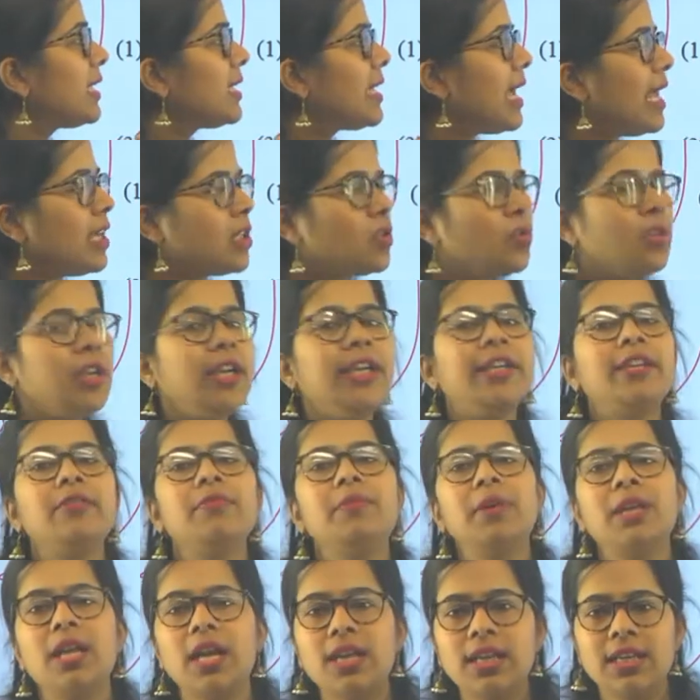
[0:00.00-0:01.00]
कैलकुलेटिव
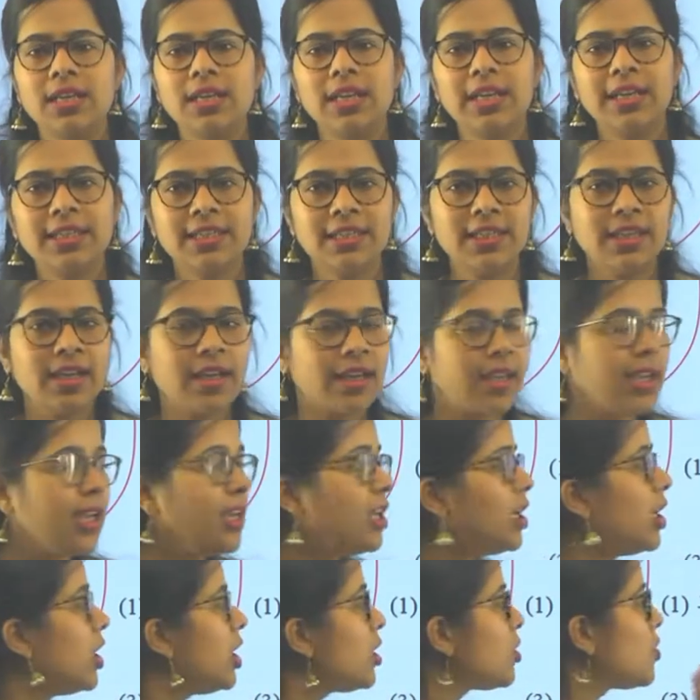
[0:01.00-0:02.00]
बनाने के लिए किया गया
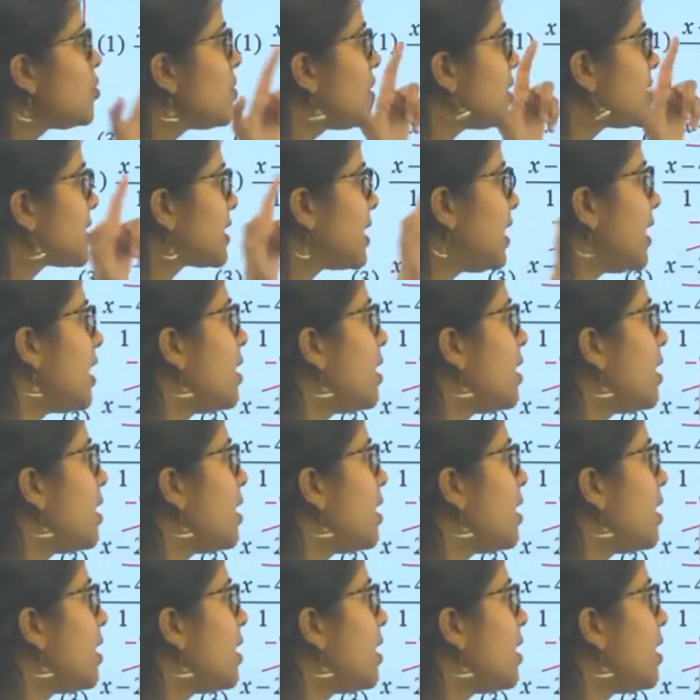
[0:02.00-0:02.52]
क्योंकि इसके लिए